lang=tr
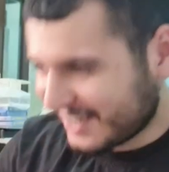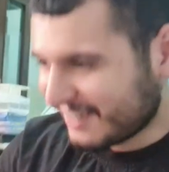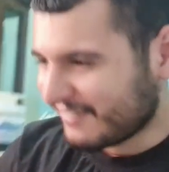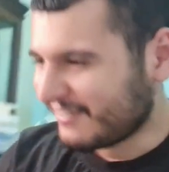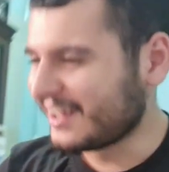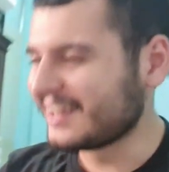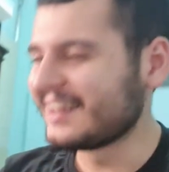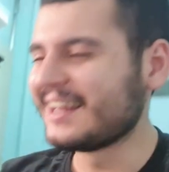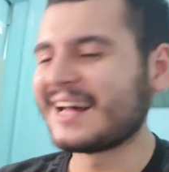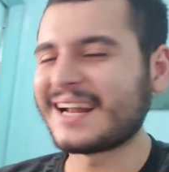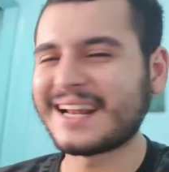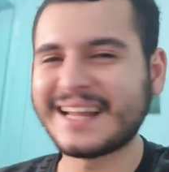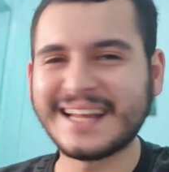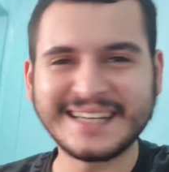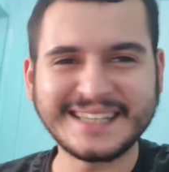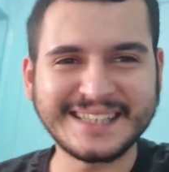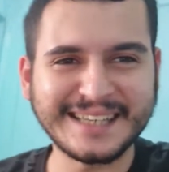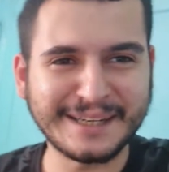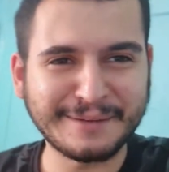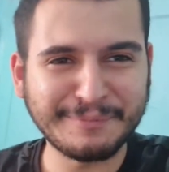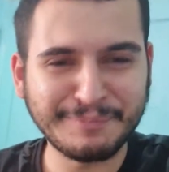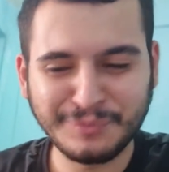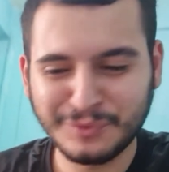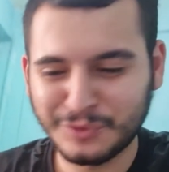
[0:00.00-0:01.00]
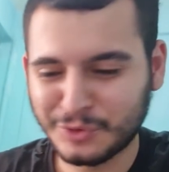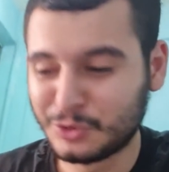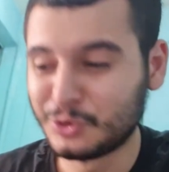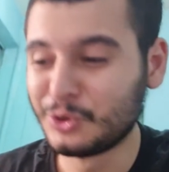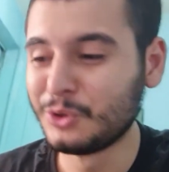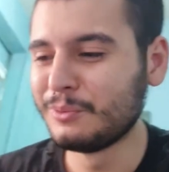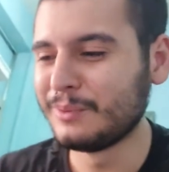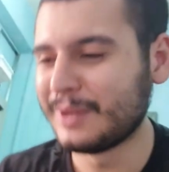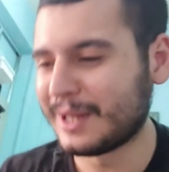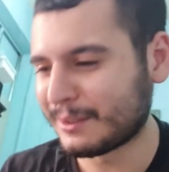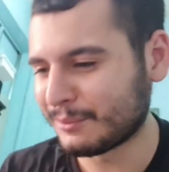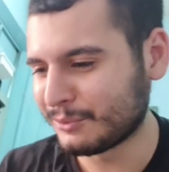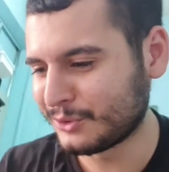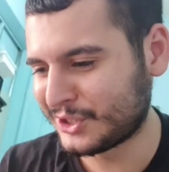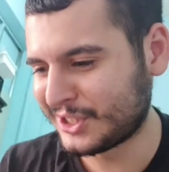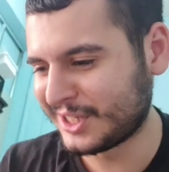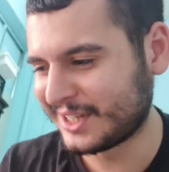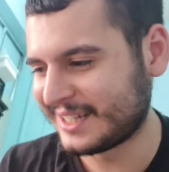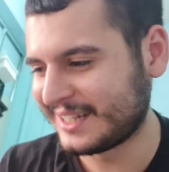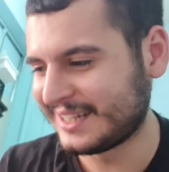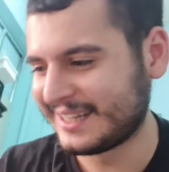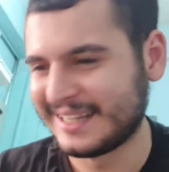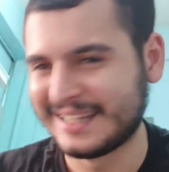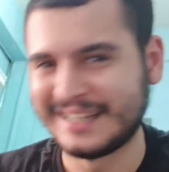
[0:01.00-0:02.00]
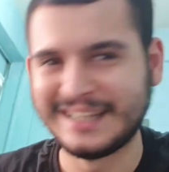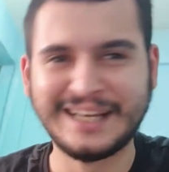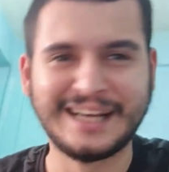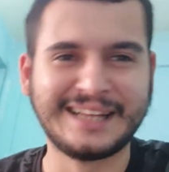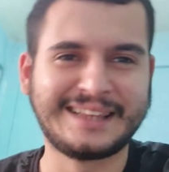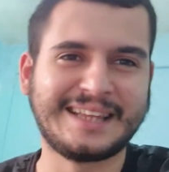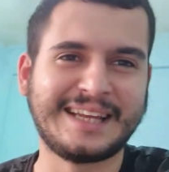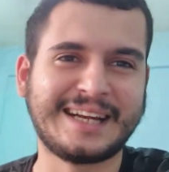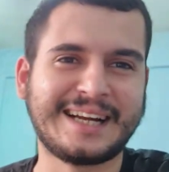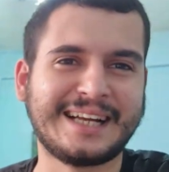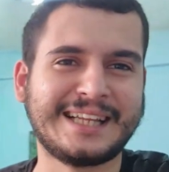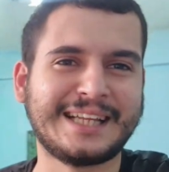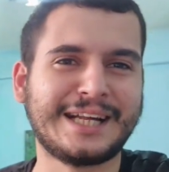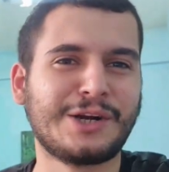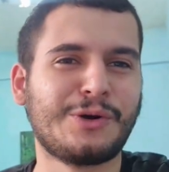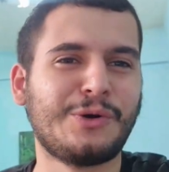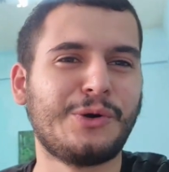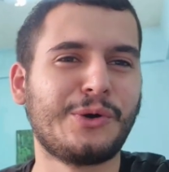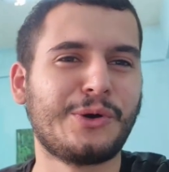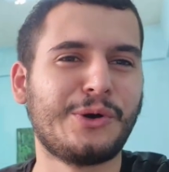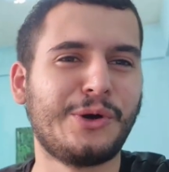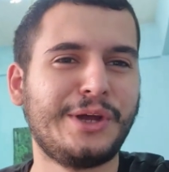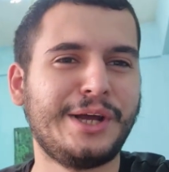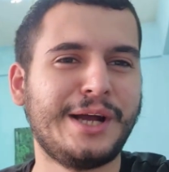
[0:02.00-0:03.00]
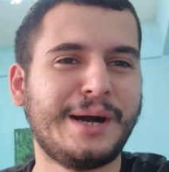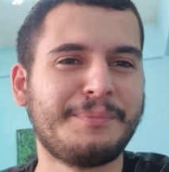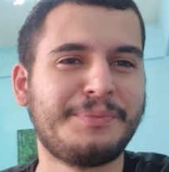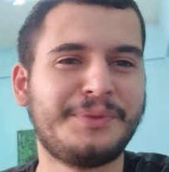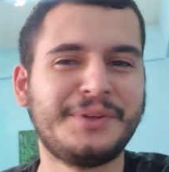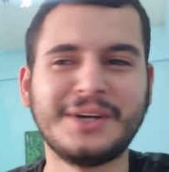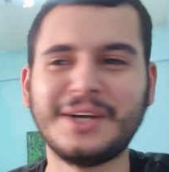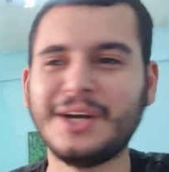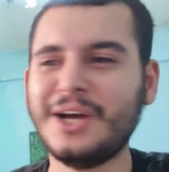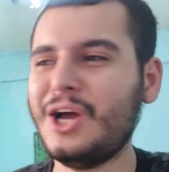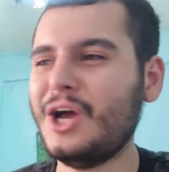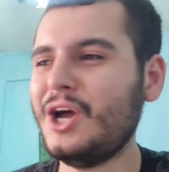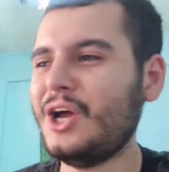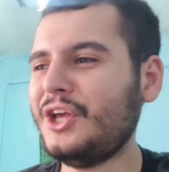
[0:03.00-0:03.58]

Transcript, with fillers: Vallahi arkadaşlar durumlar bu şekilde yeteri kadar goy goy yaptık.